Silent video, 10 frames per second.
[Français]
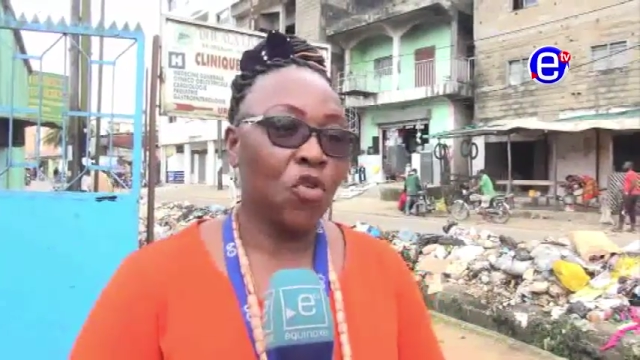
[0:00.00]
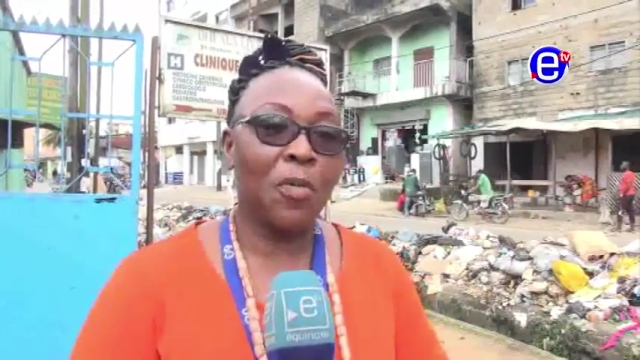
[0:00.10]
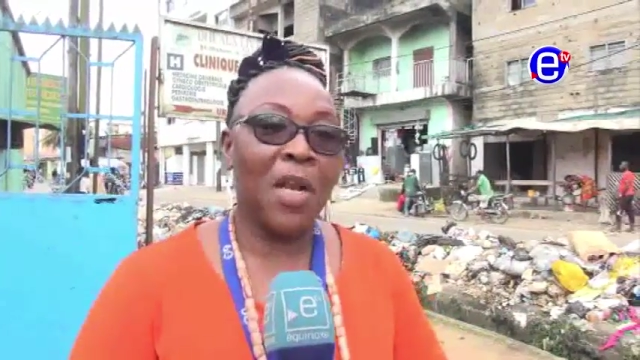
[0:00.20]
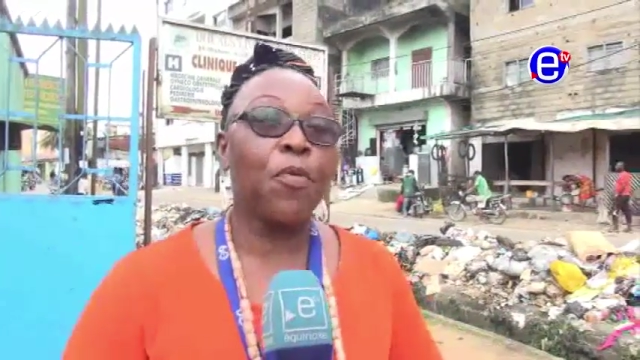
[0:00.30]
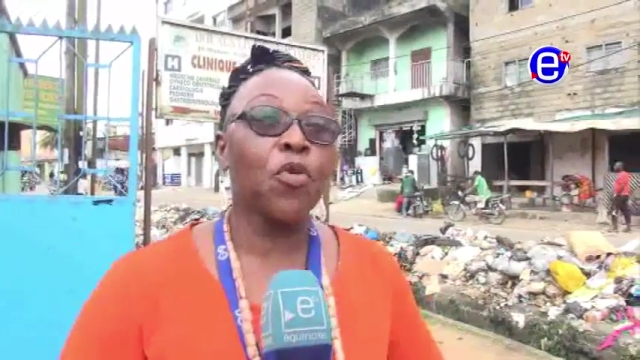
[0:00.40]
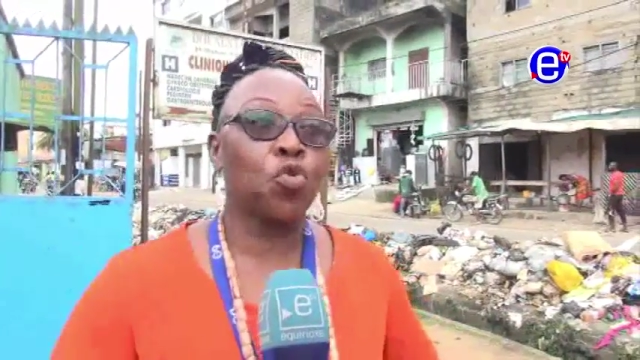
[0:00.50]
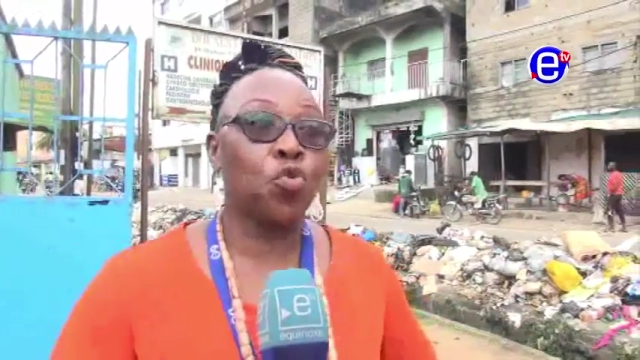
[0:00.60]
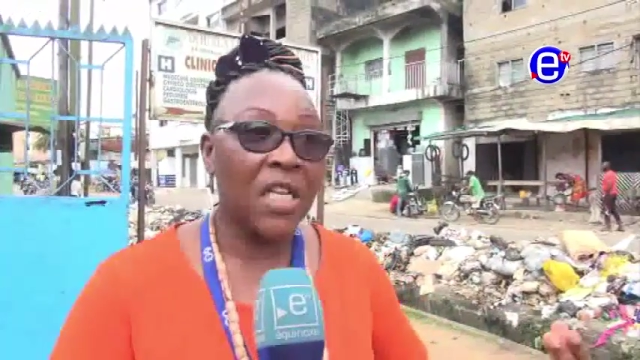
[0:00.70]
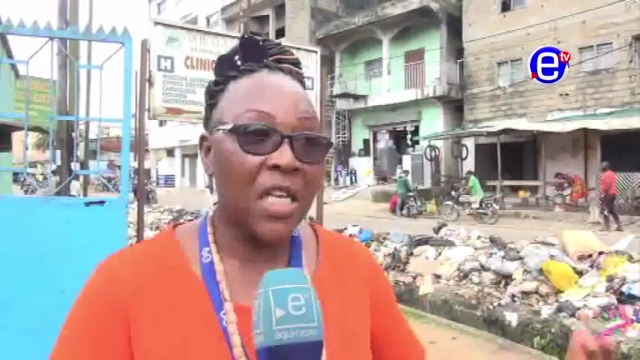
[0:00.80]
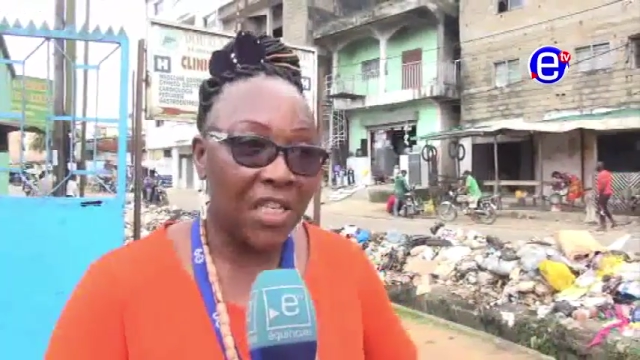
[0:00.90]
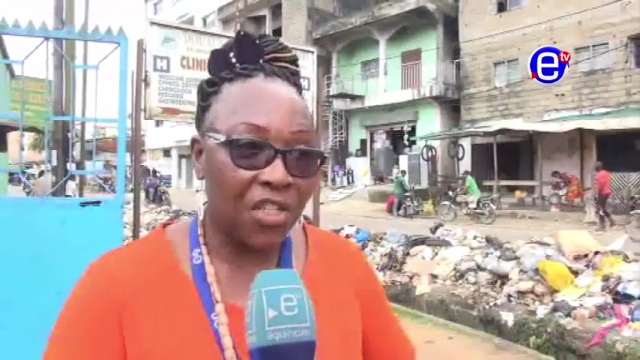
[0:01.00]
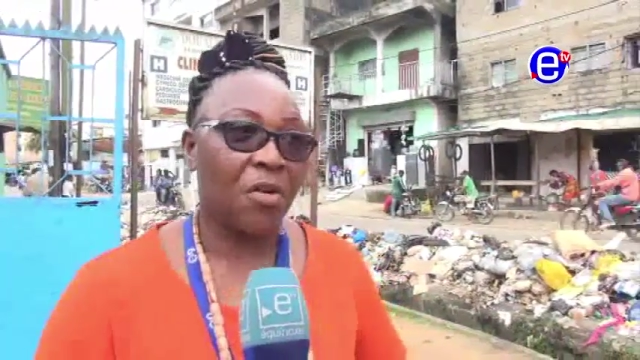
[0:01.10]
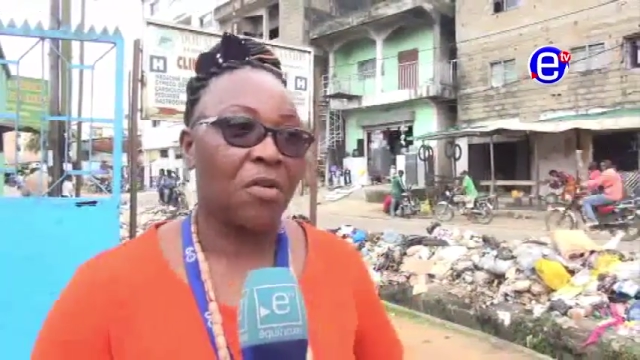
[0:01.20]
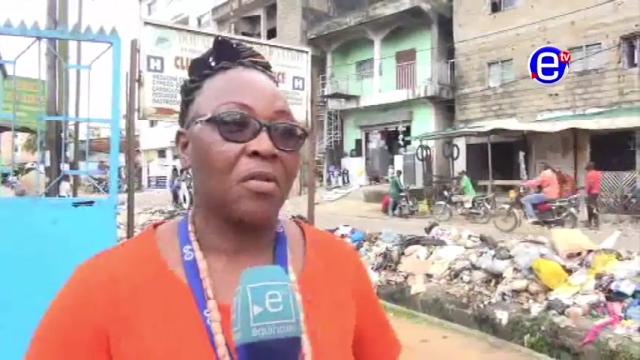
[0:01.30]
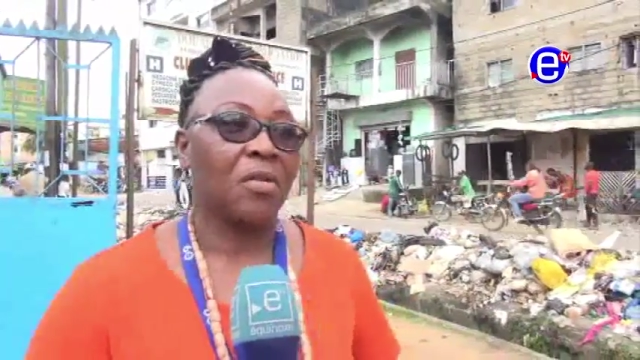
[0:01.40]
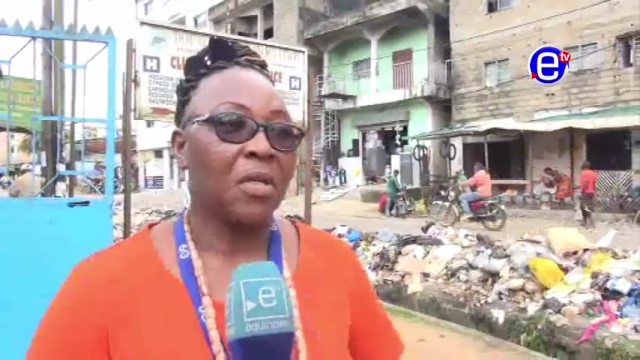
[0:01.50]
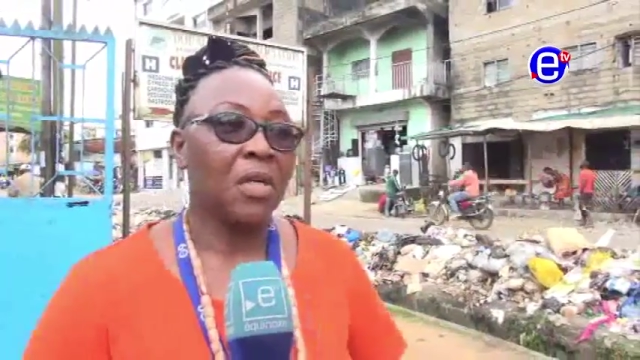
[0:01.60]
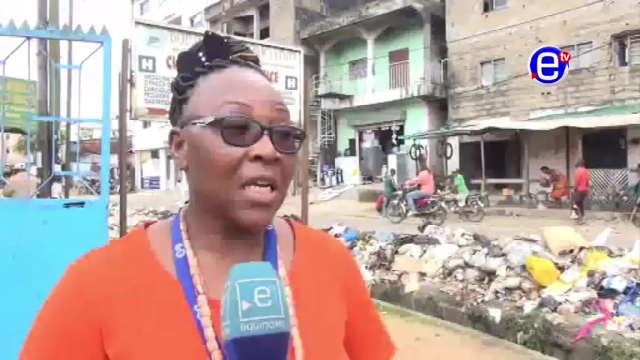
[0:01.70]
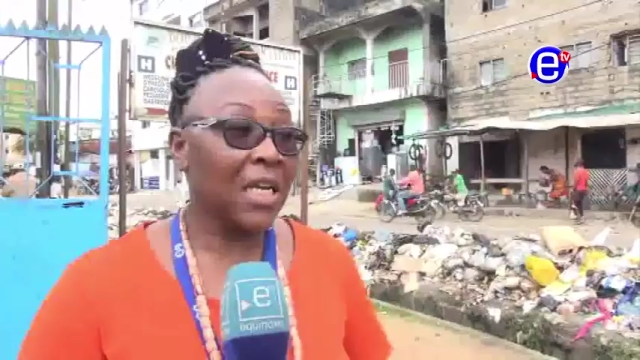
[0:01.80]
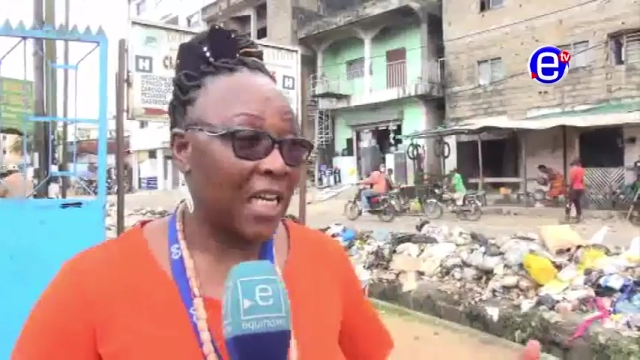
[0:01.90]
Nous sommes là pour soigner les gens.
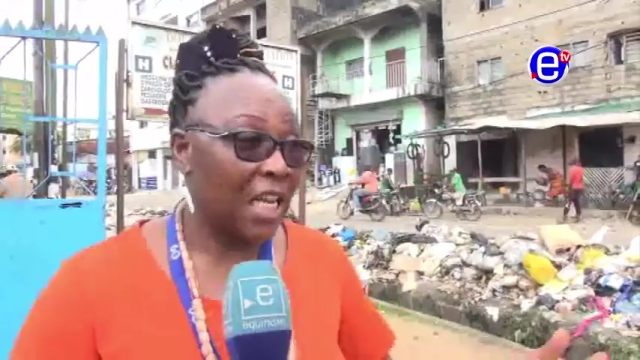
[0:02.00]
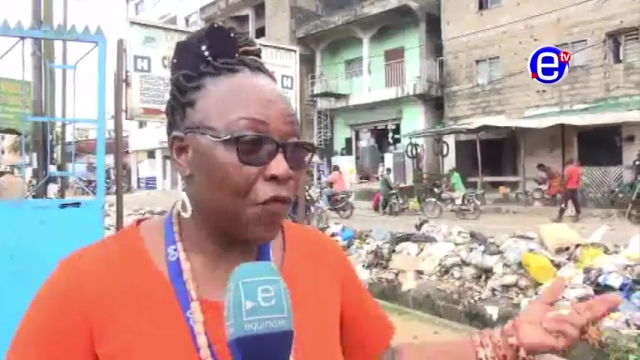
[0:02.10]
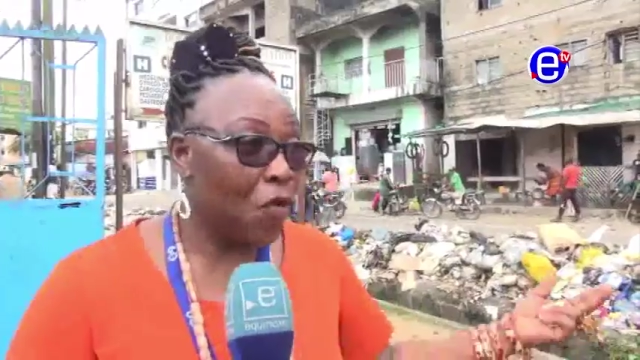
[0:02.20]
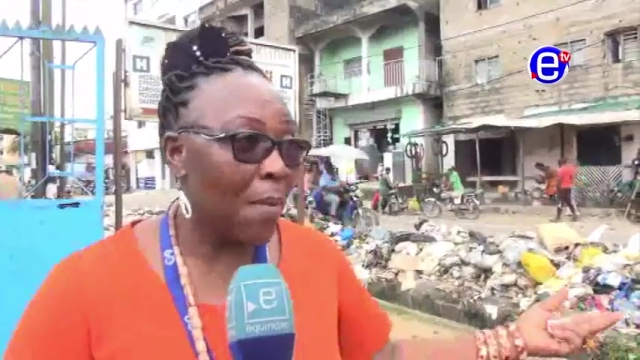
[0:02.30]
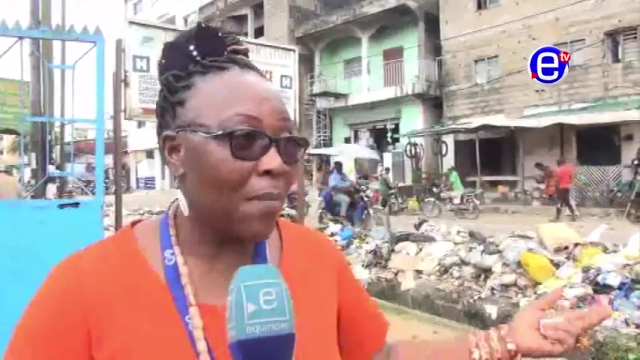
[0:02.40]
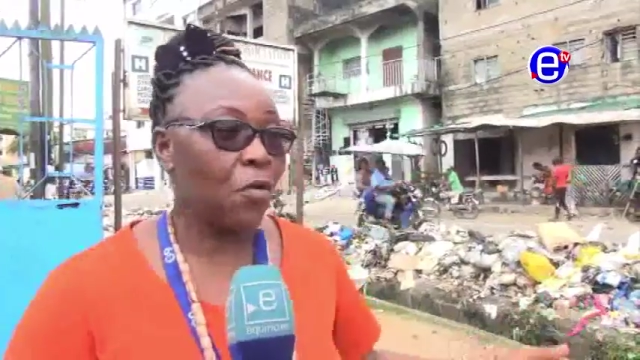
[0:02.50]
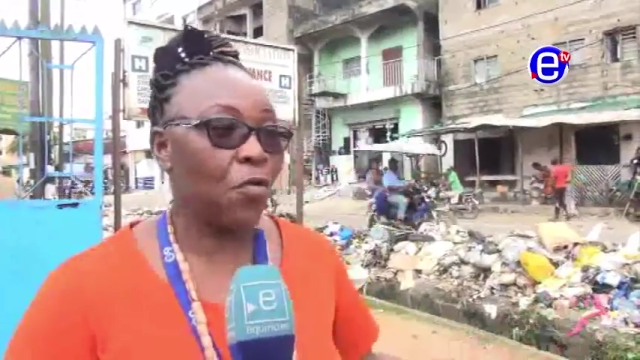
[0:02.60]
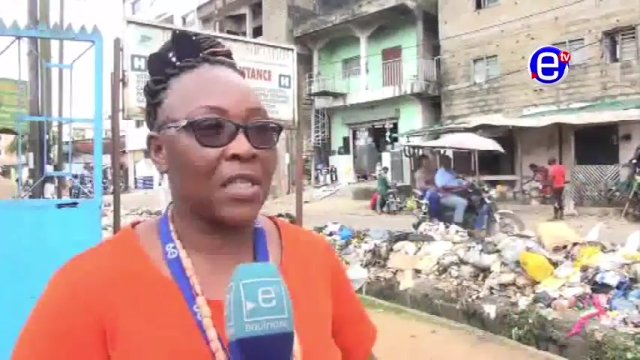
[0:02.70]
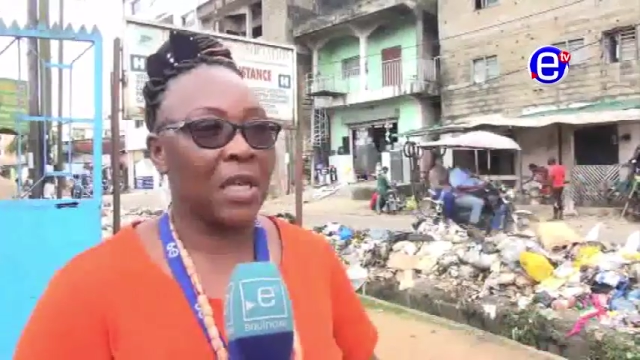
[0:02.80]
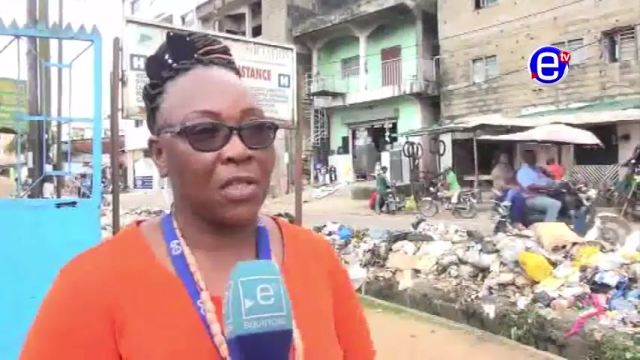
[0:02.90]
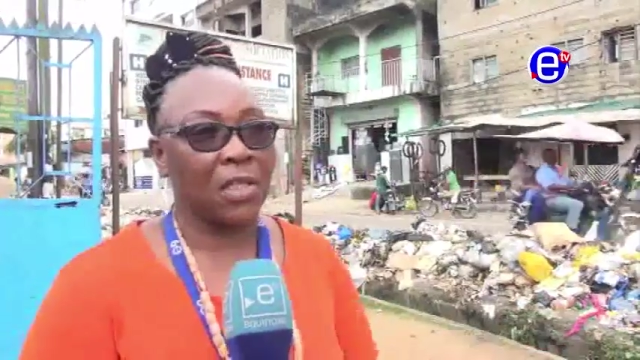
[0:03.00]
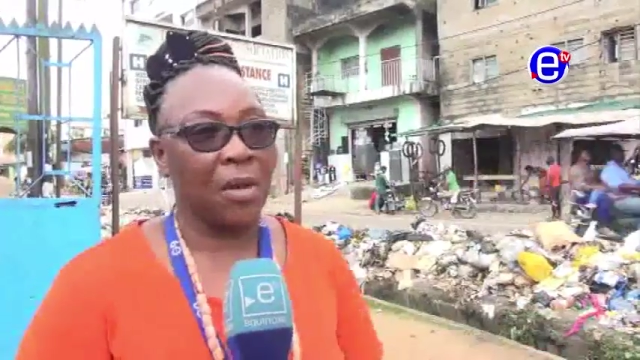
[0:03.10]
Regardez vous-même à quoi ça